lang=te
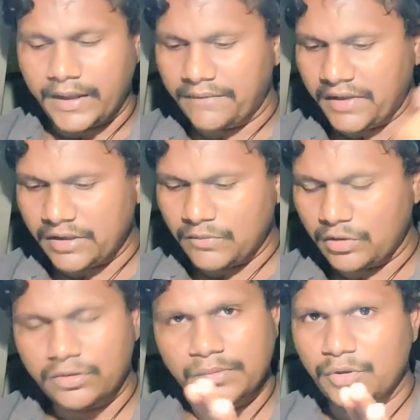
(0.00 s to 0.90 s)
ఇంటర్ఫేస్
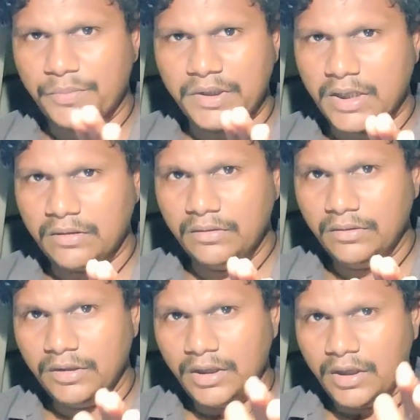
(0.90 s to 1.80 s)
మొత్తం చూపించాను
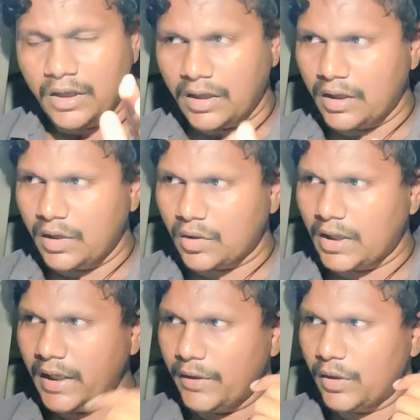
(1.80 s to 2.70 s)

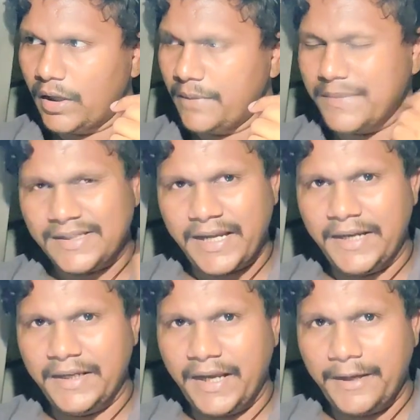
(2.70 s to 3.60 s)
ఒకవేళ ఎవరైనా మిస్
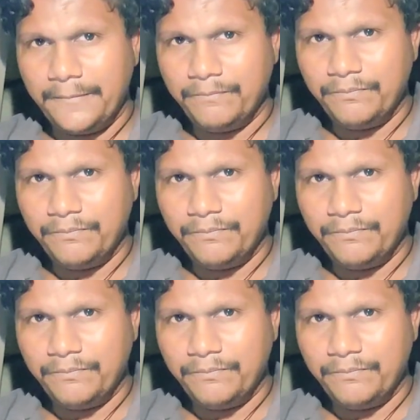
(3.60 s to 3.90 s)
అయింటే